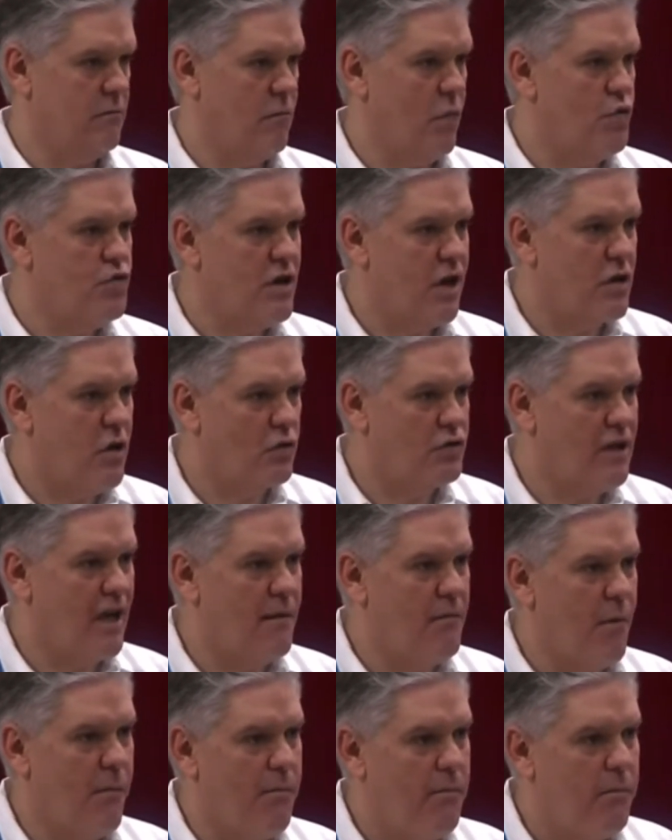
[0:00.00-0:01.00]
Muchas
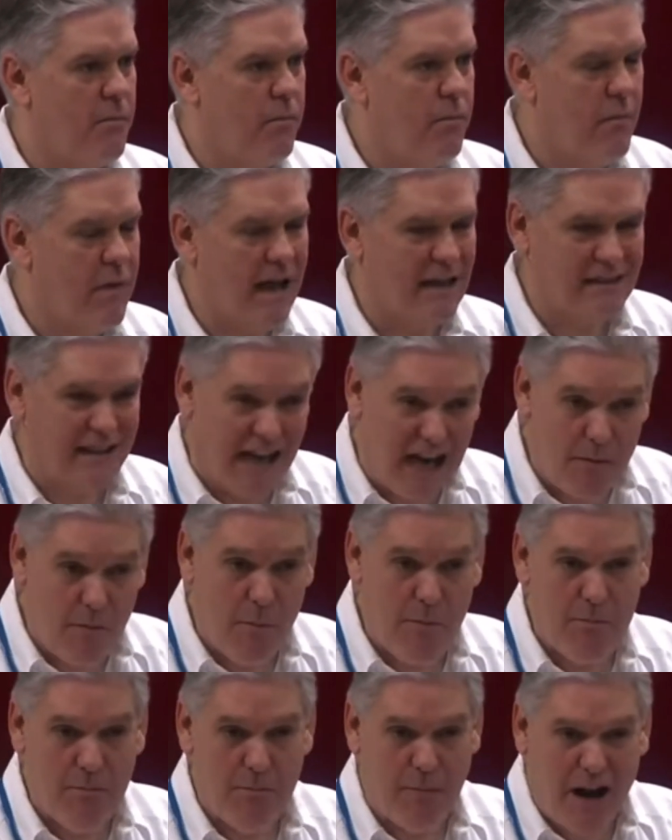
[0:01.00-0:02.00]
cosas las
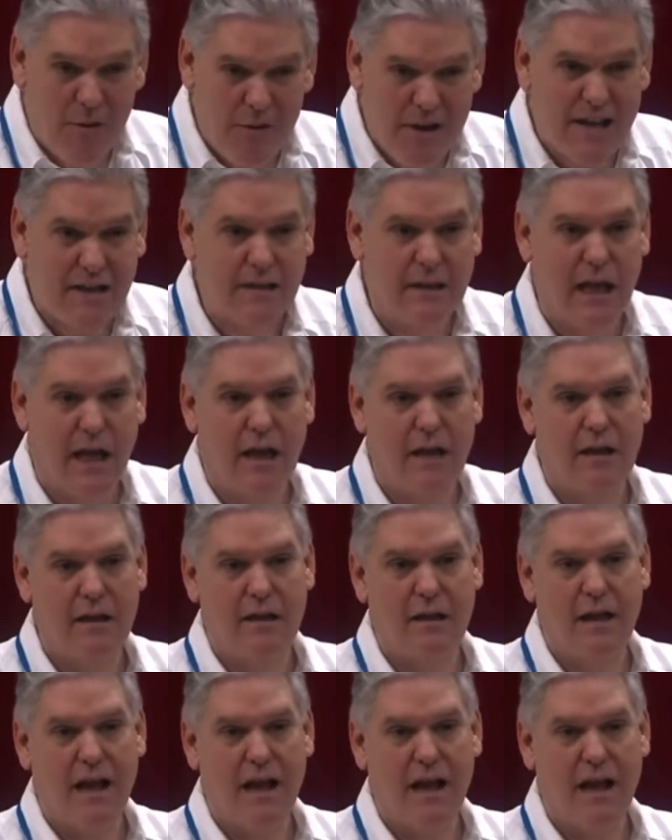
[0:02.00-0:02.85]
tenemos previstas,